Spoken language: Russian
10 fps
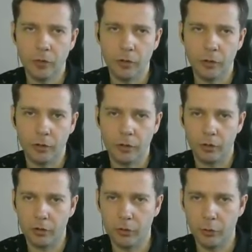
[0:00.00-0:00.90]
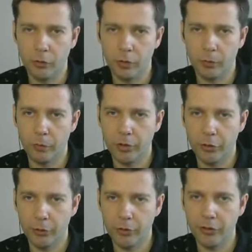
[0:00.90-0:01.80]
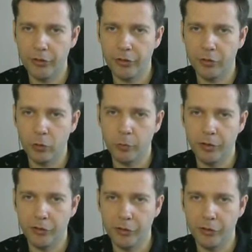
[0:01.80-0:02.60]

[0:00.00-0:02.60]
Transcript: А, снова напоминаю, что одна из сделок у меня